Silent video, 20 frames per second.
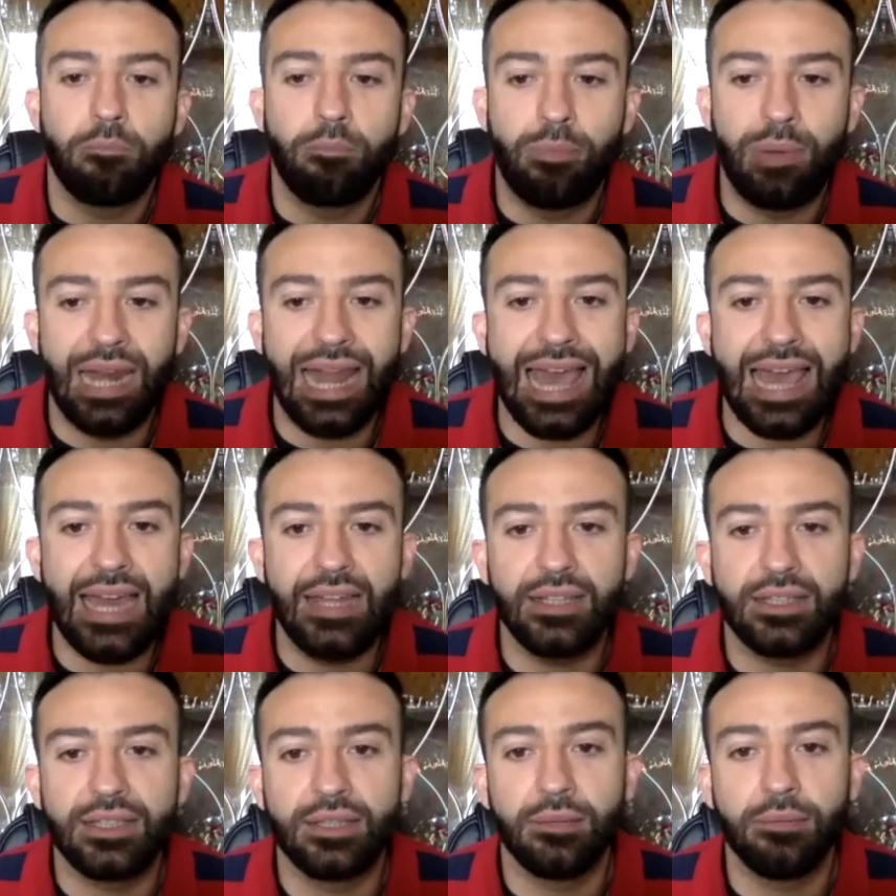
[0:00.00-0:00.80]

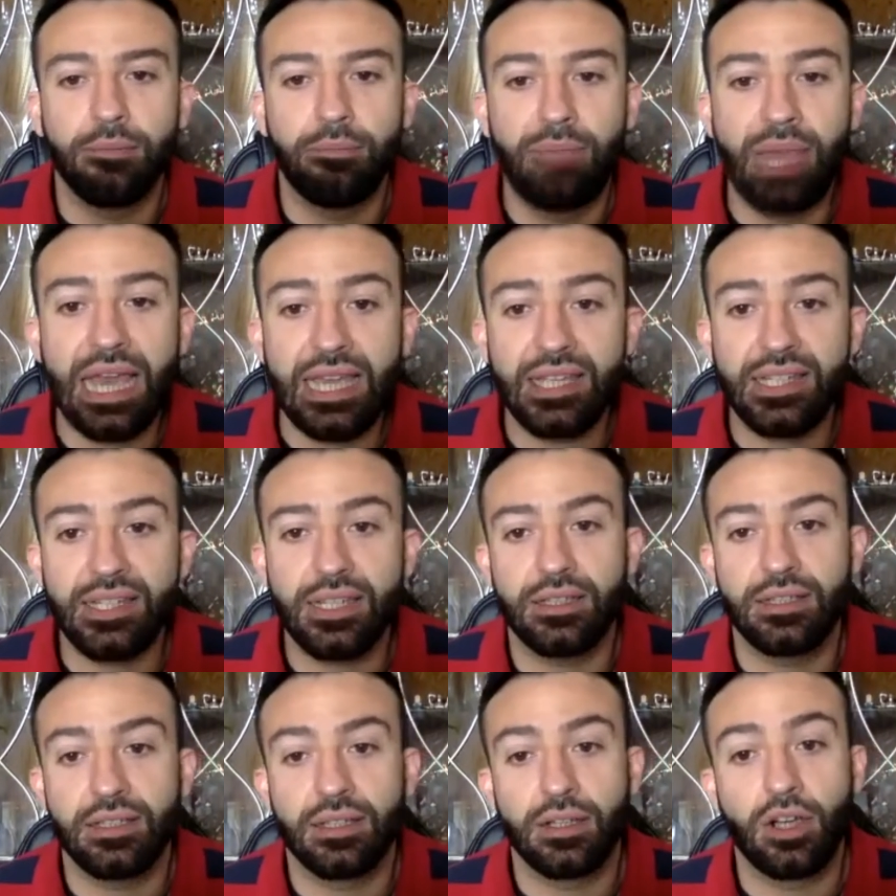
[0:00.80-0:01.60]

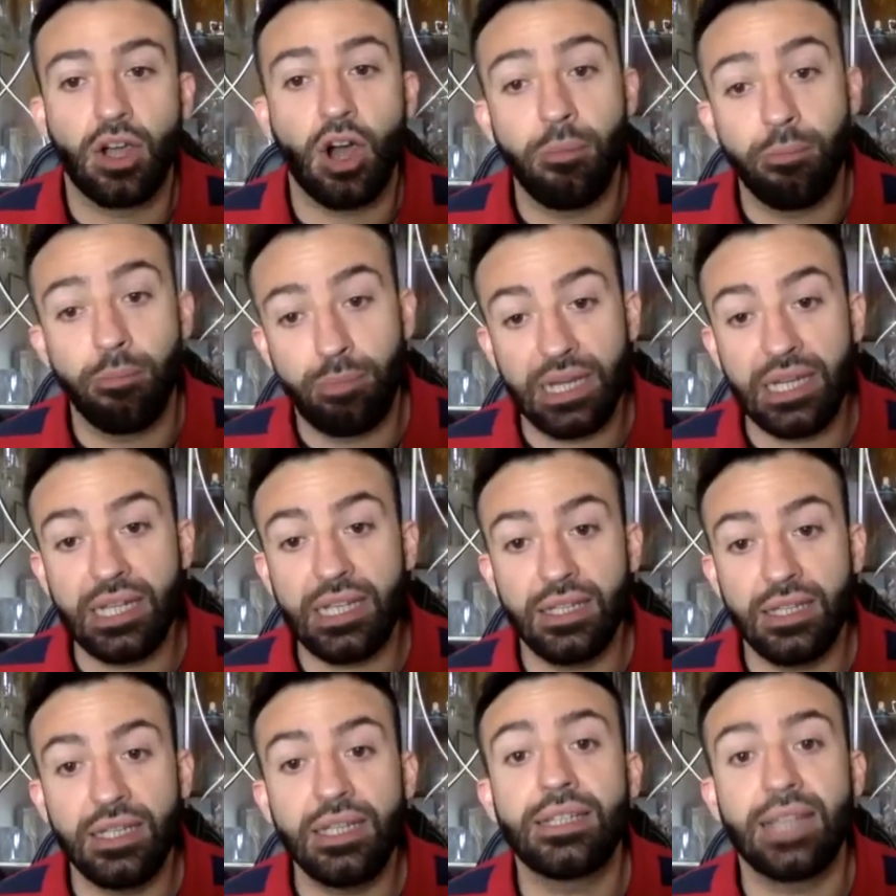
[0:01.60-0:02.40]
planet-based
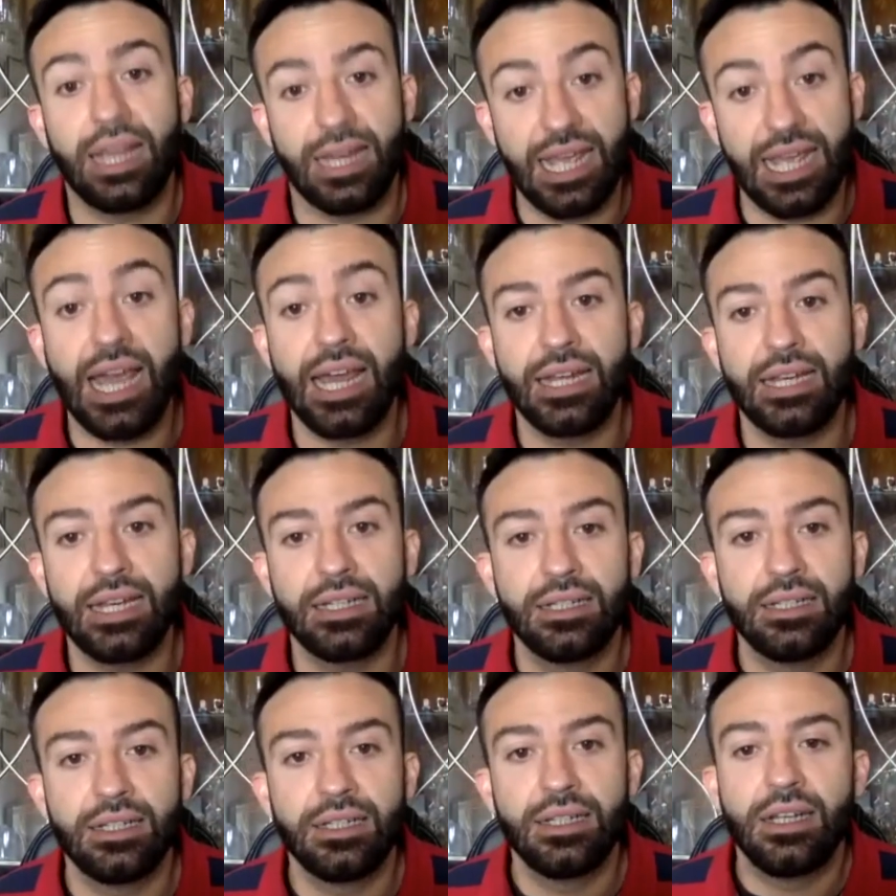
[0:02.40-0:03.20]
company italiana.